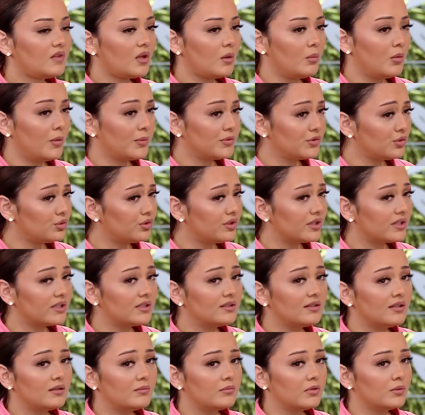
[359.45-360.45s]
مبسوطه
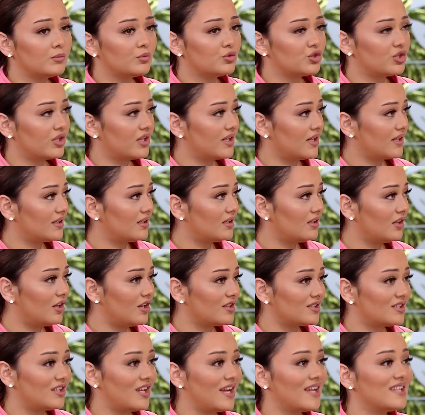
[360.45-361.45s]
جدا بالمشاركات اللي
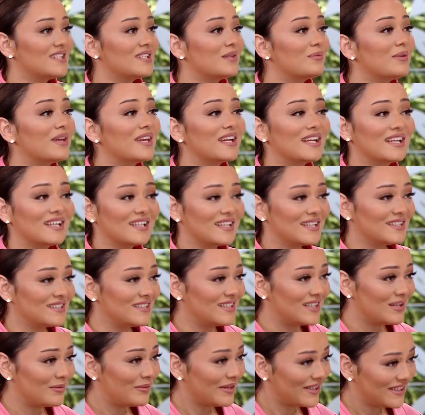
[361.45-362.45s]
حاصله عايزه ابارك لنادين
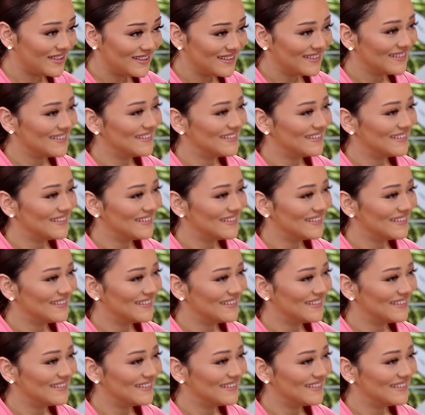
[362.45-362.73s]
لبكي